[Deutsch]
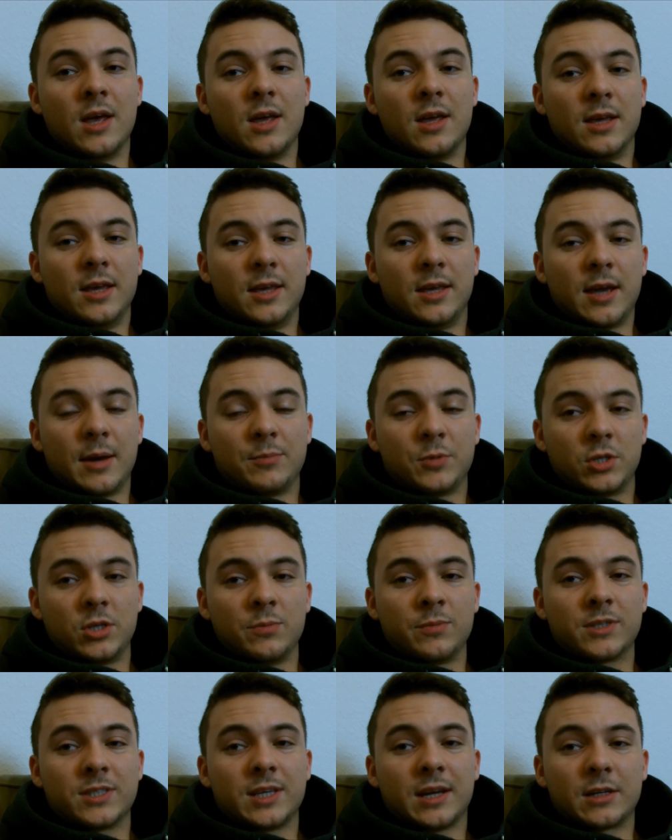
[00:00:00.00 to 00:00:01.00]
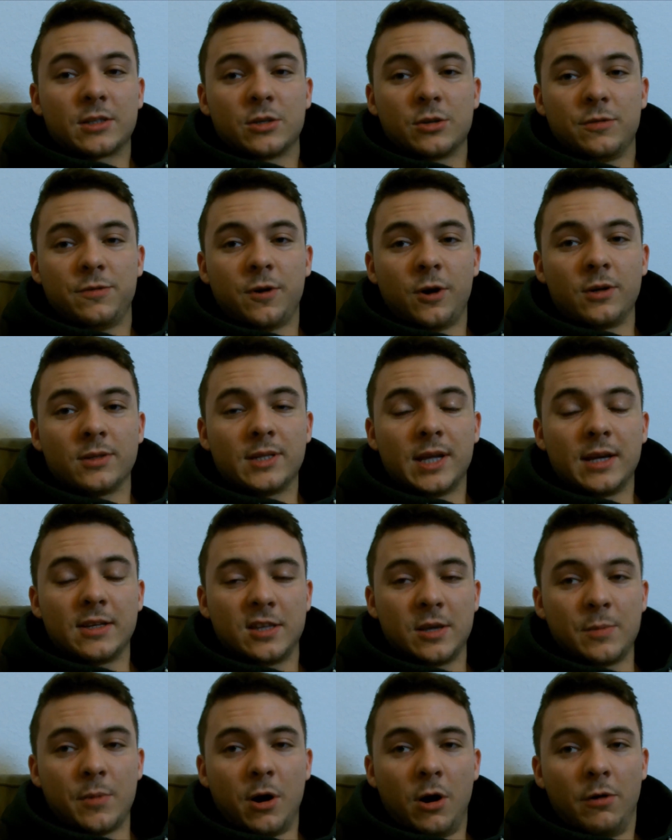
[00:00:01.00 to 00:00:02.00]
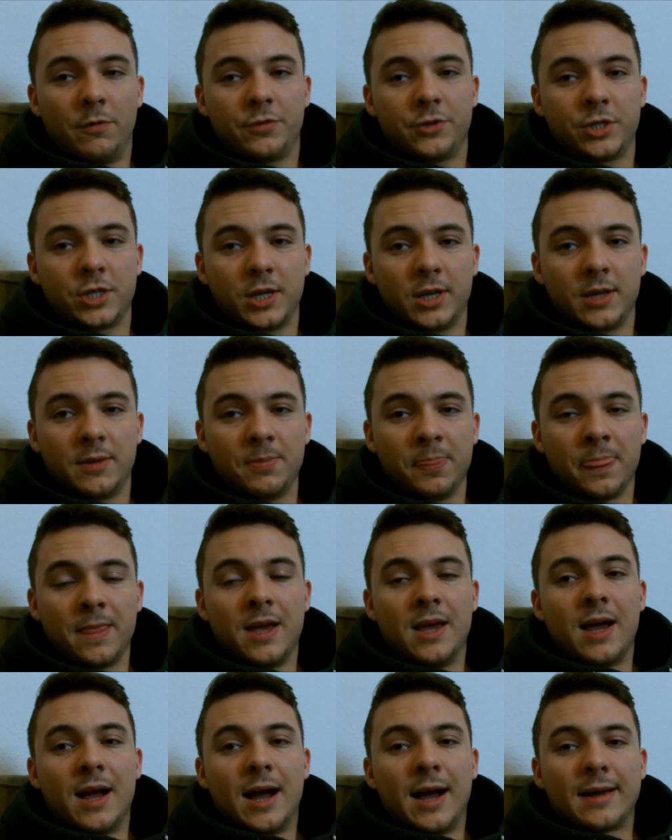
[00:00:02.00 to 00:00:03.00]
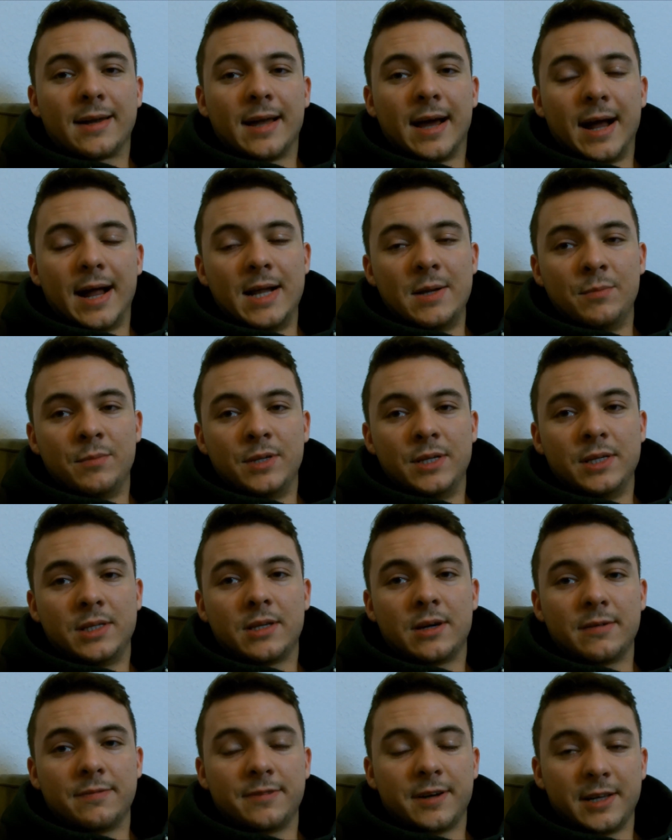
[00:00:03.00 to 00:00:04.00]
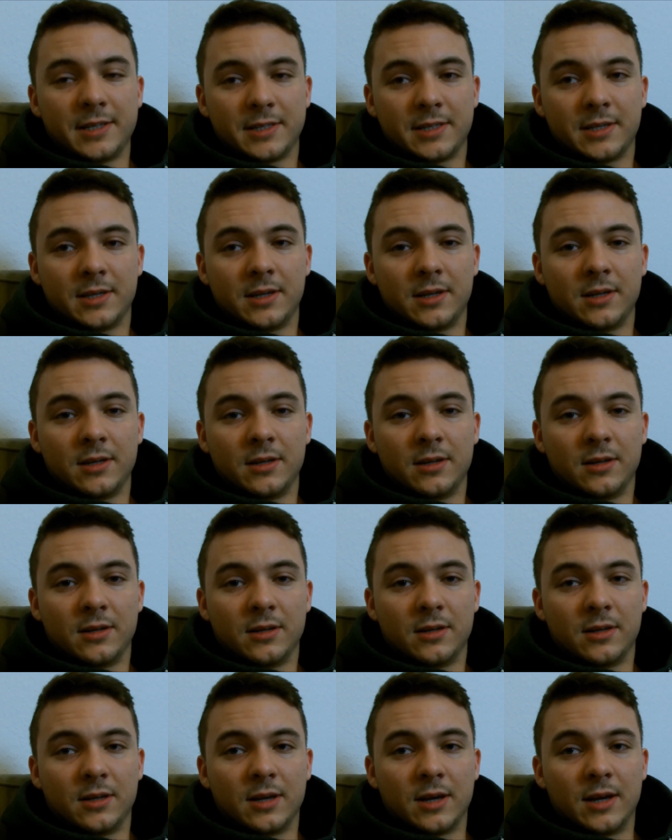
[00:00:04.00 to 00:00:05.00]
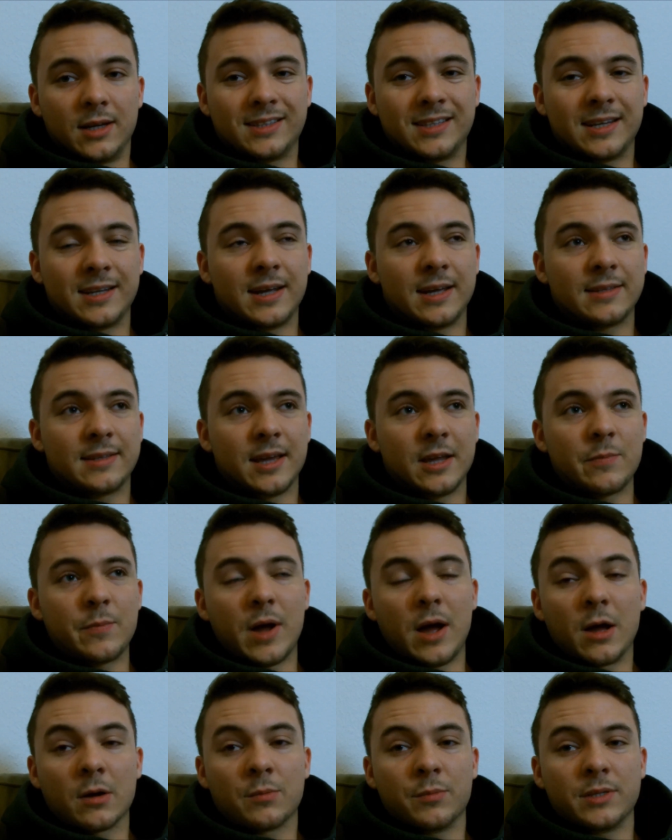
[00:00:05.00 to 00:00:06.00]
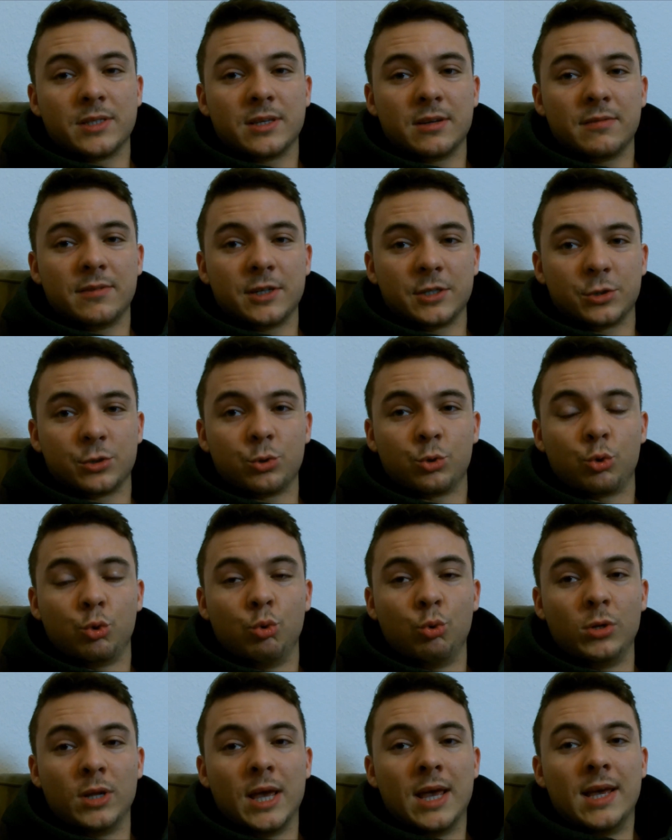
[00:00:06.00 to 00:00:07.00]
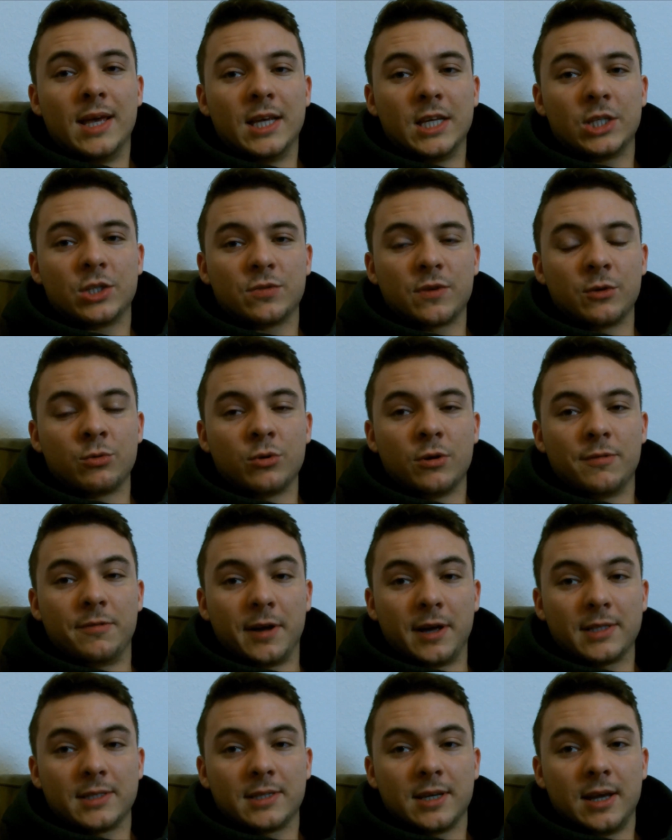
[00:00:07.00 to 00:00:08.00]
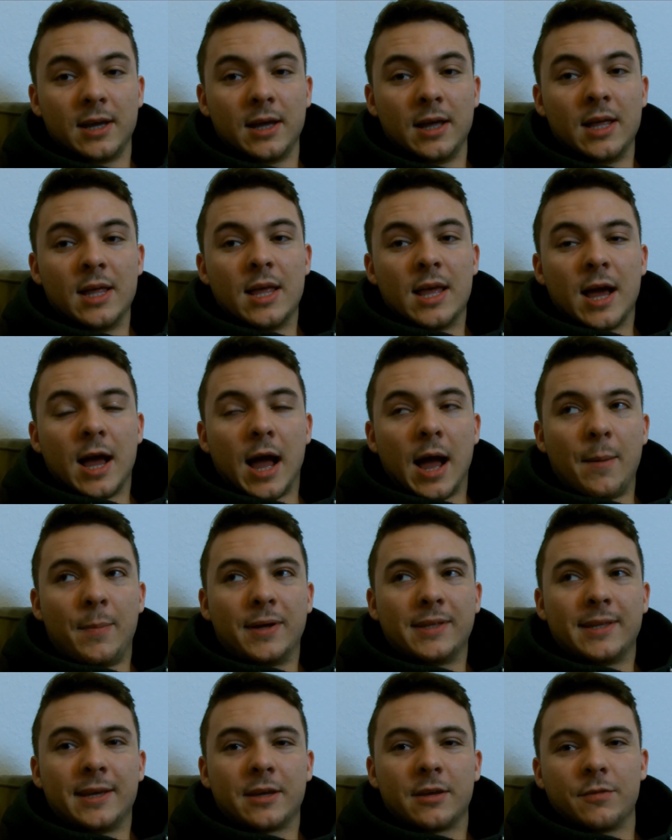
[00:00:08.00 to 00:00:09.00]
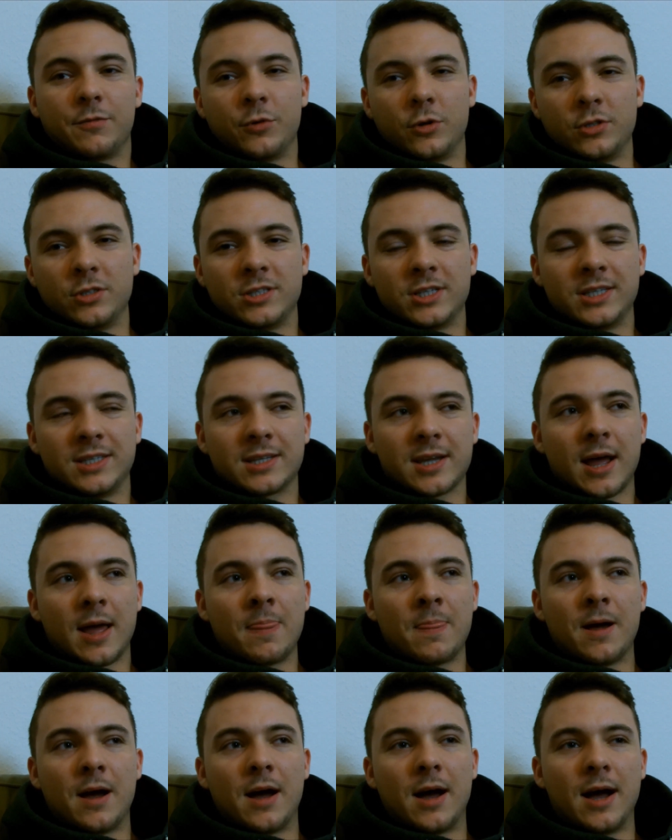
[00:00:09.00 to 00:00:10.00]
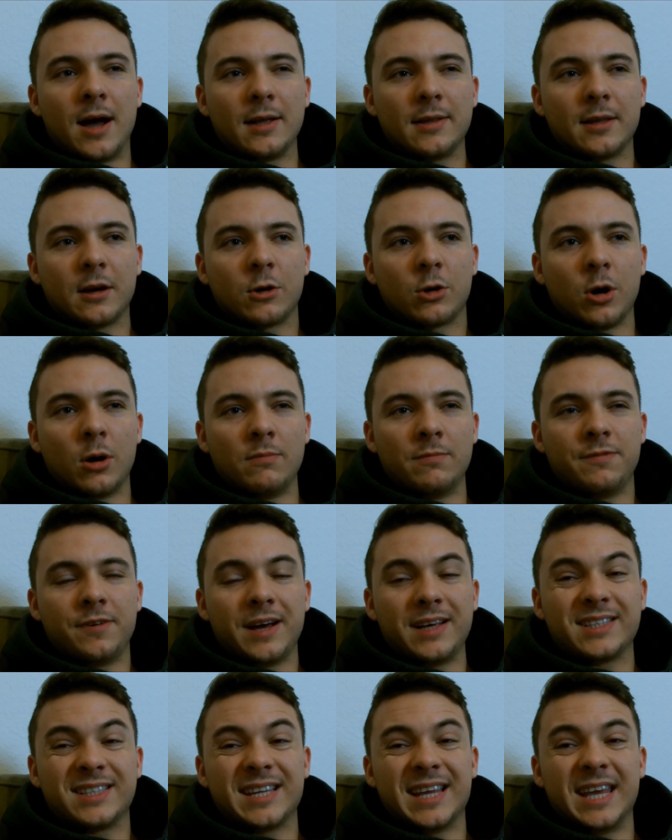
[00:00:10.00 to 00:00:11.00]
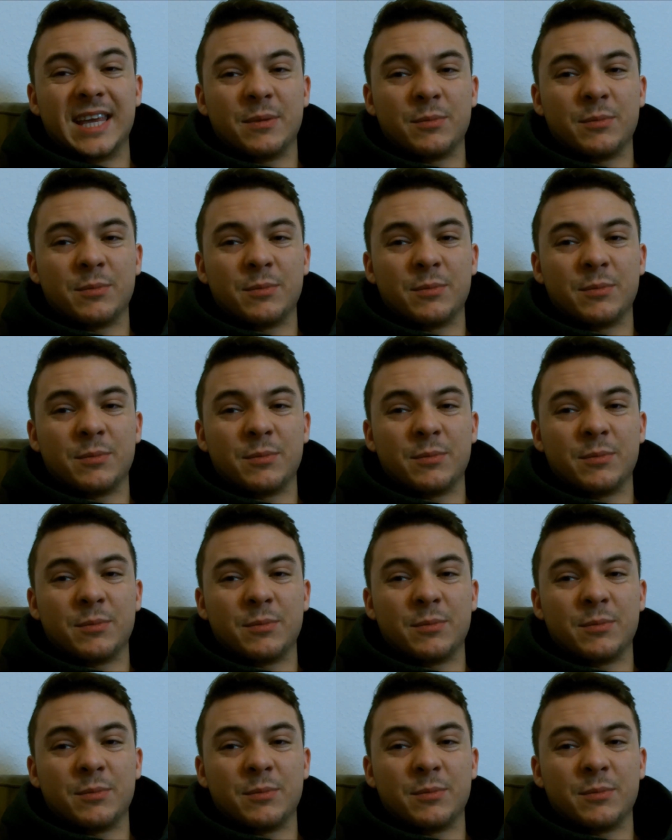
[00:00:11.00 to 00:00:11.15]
ich habe zu ihm gesagt, sofort nach dem Aufstehen einen halben Liter Wasser, ja, dann hat dein Magen ein bisschen was zu tun, ist zwar nur Wasser, aber der gewöhnt sich dran, aha, da kommt was, ich